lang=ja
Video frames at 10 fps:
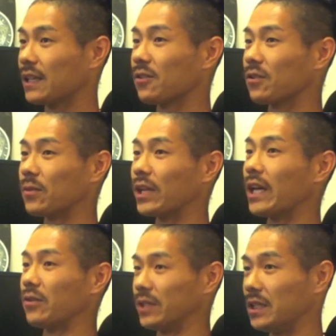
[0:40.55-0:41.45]
たこともない
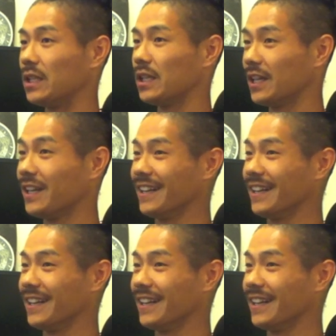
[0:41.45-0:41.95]
のに、